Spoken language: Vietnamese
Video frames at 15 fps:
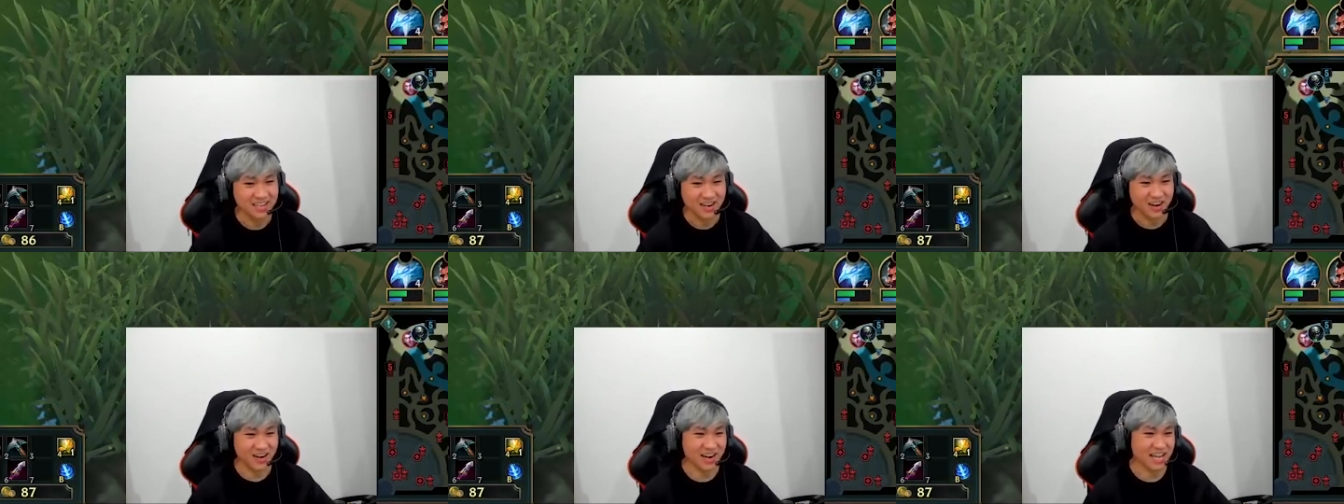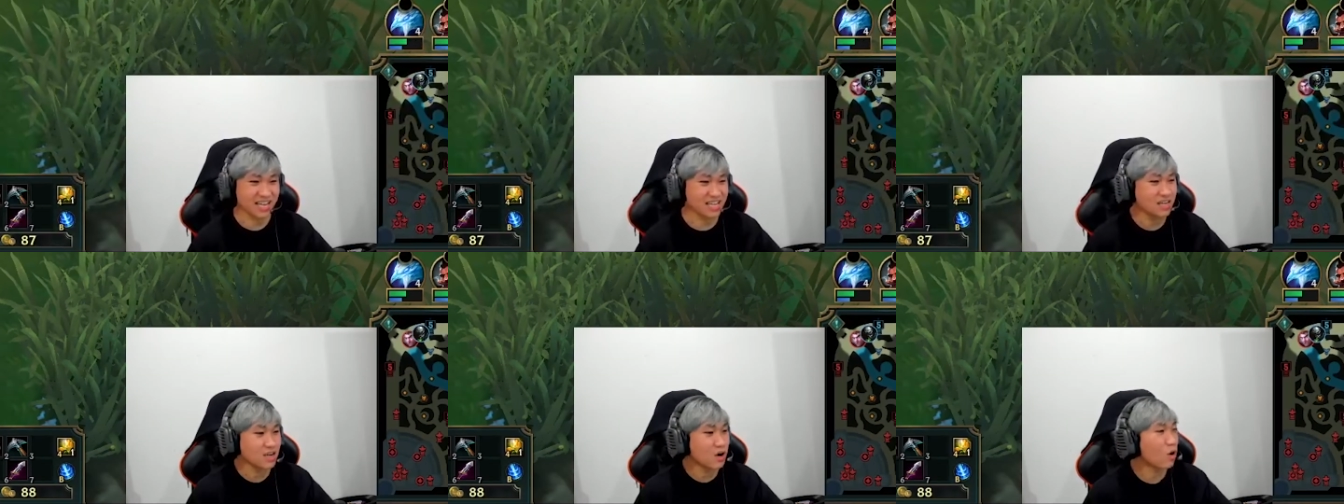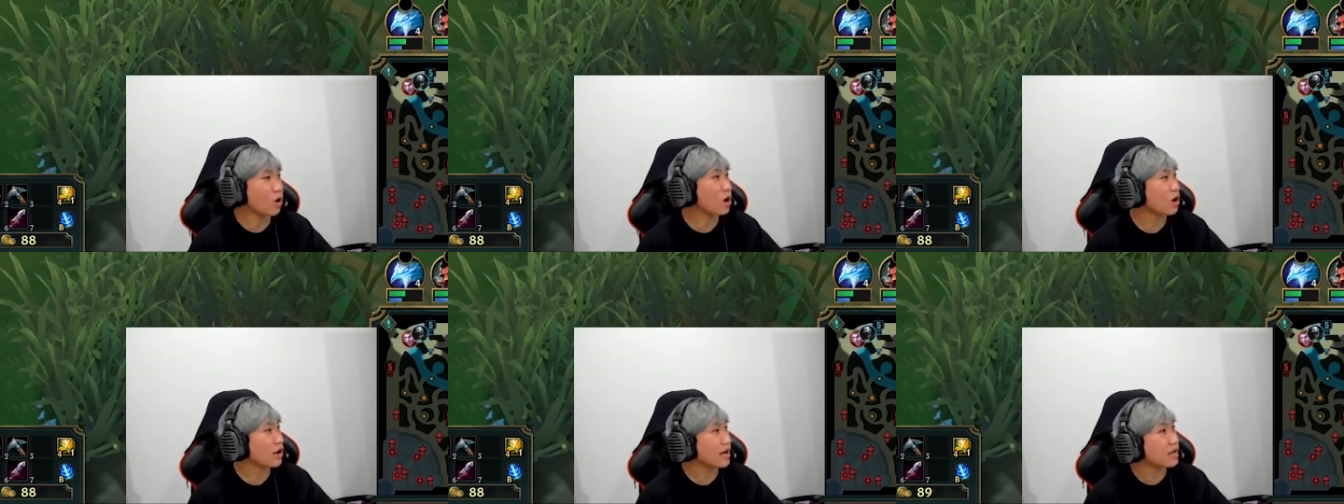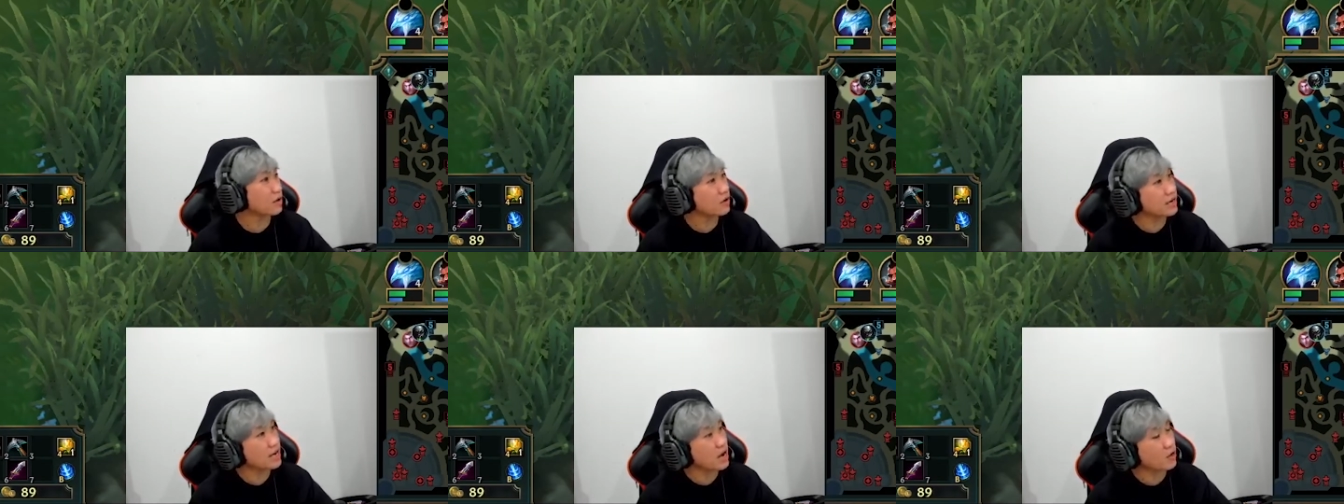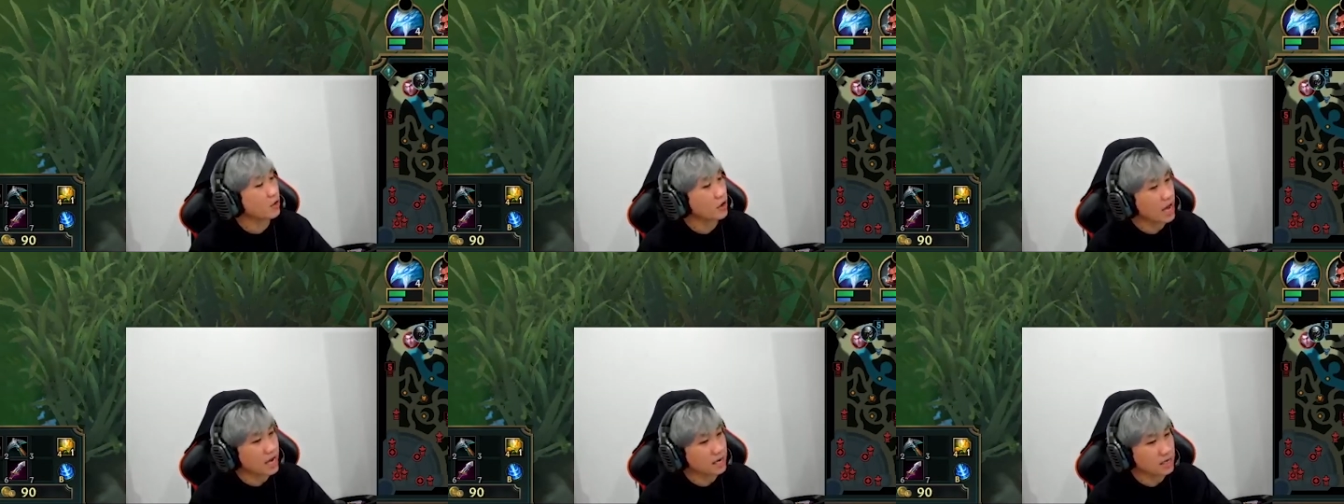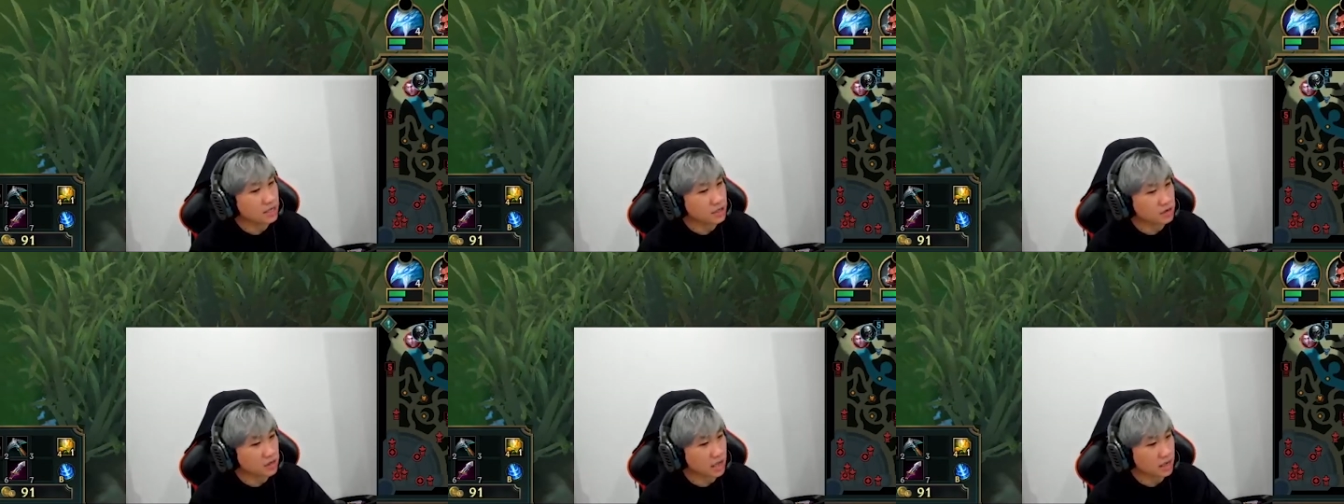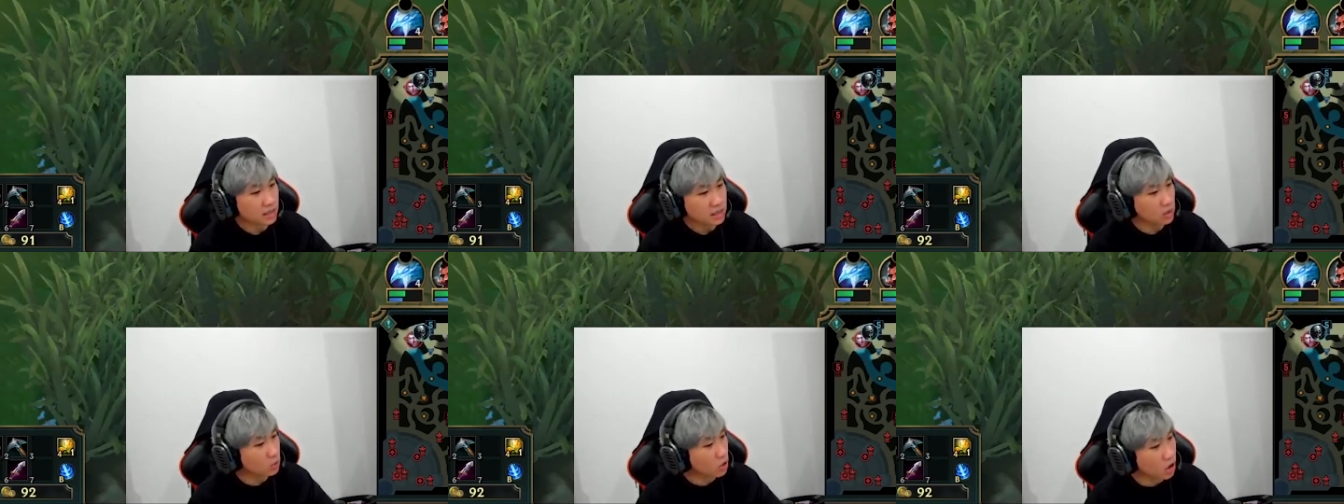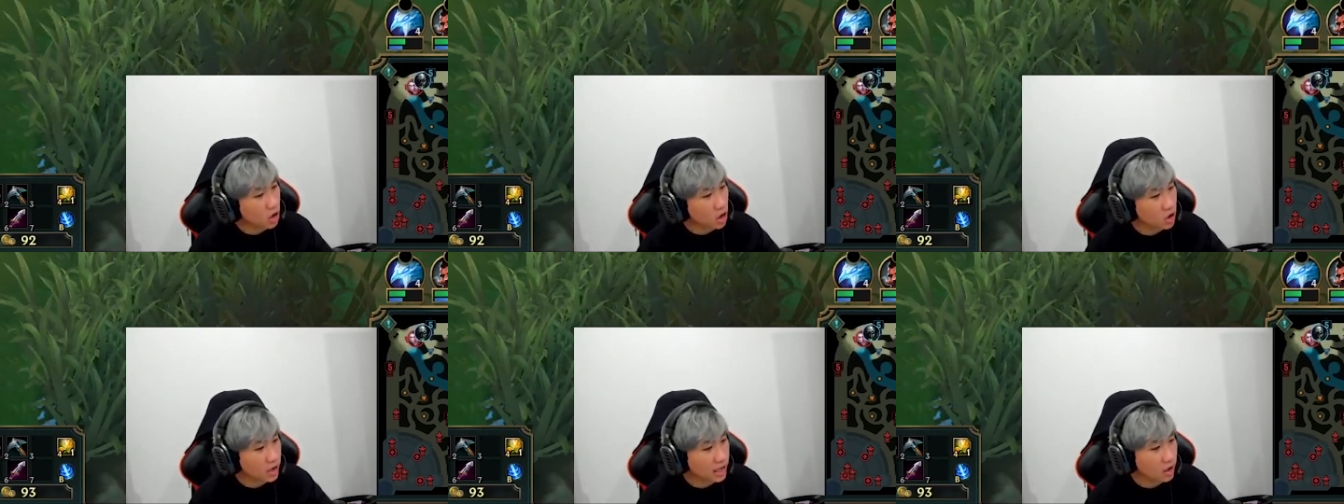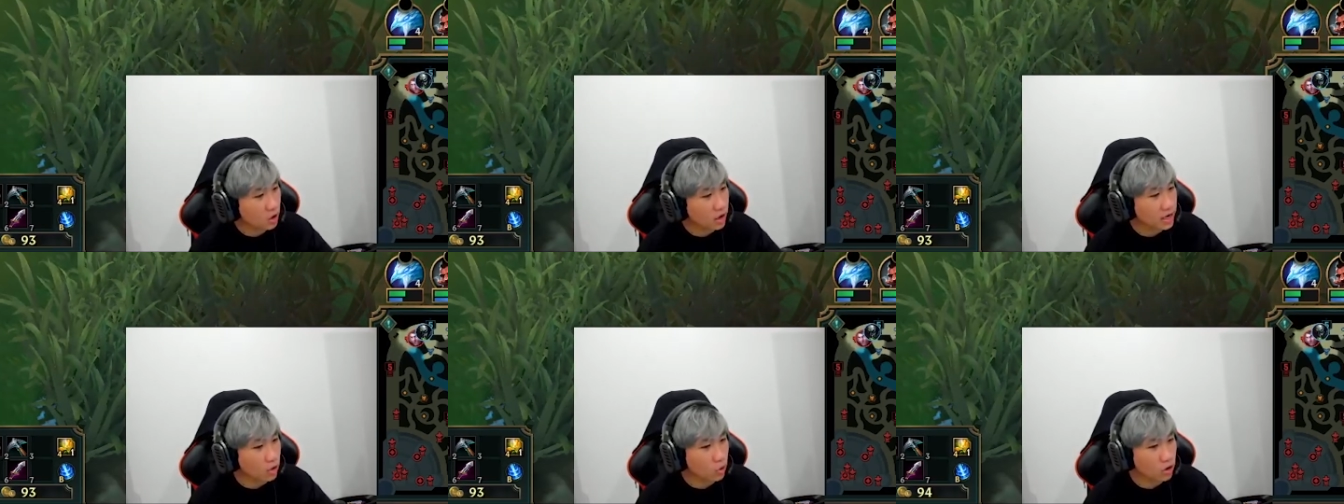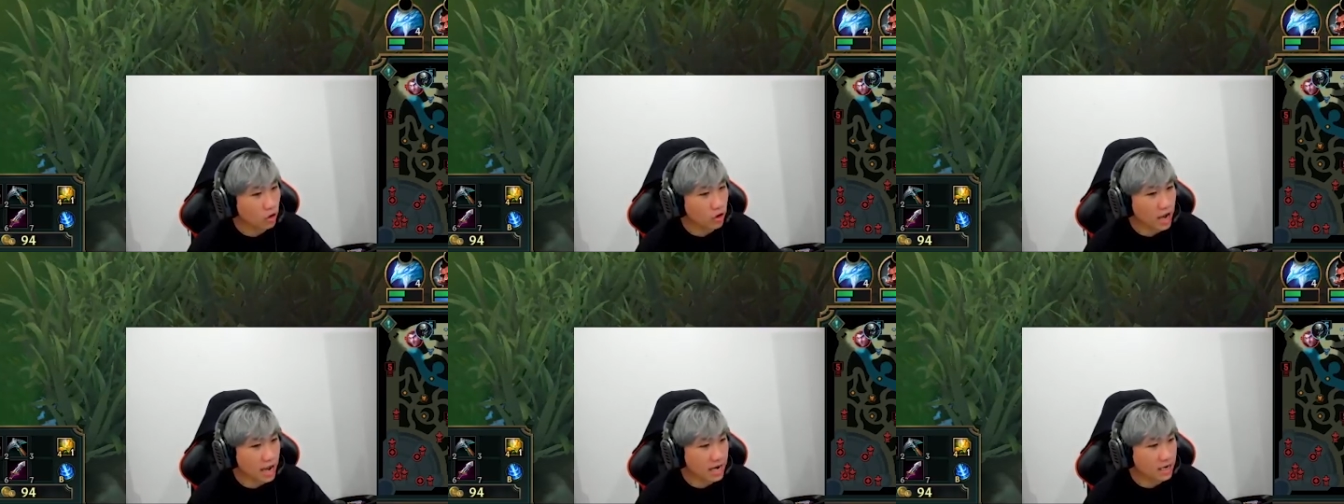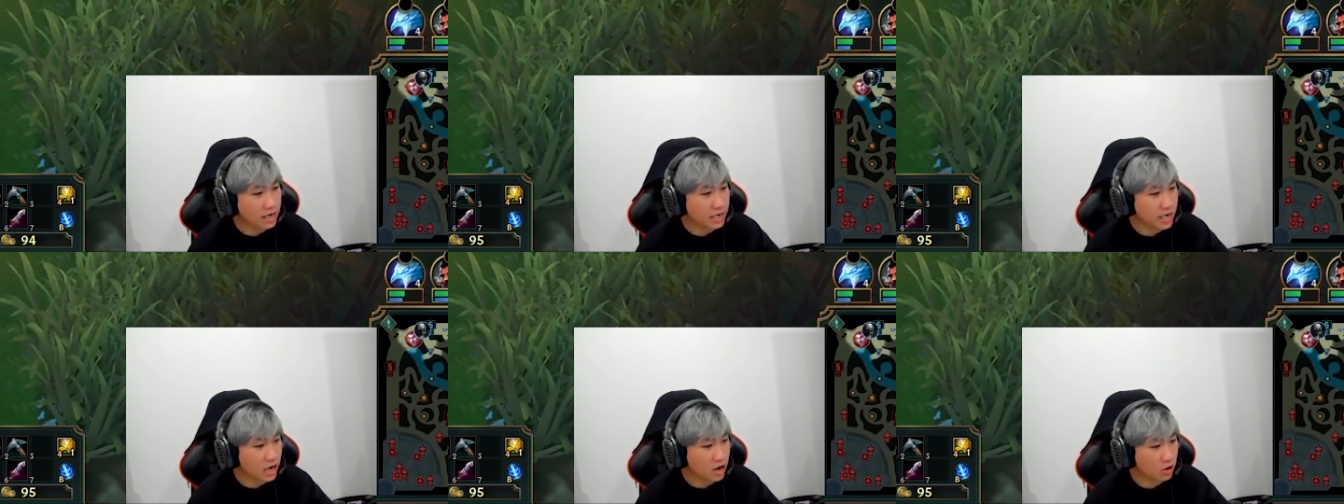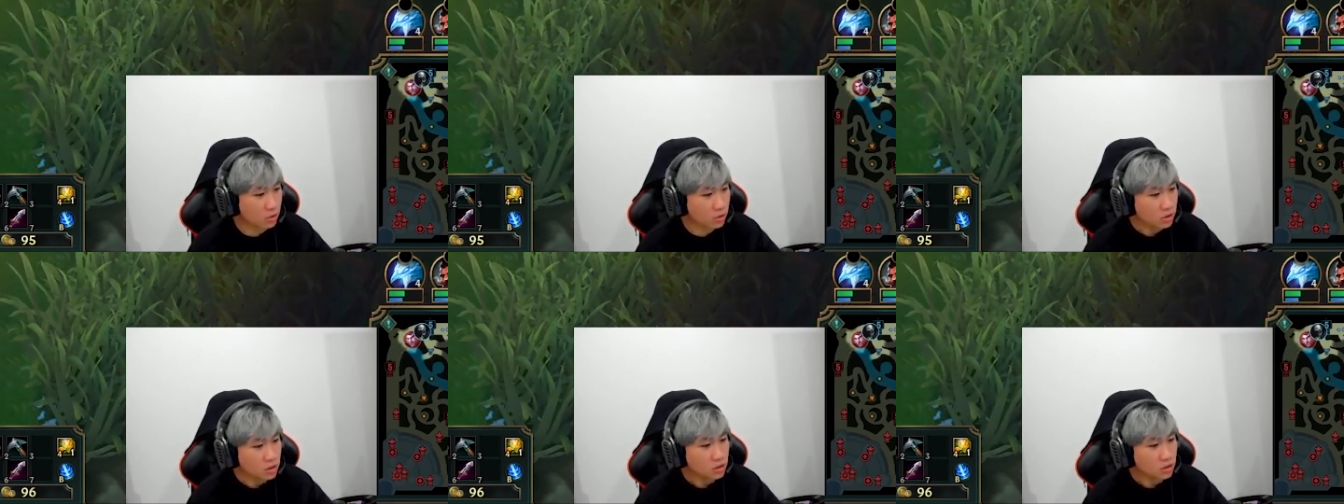hồi này ủa hồi này hồi này đâu đòi đá anh nị chưa ta đâu có hồi này hồi này đâu có đòi đá anh nị đâu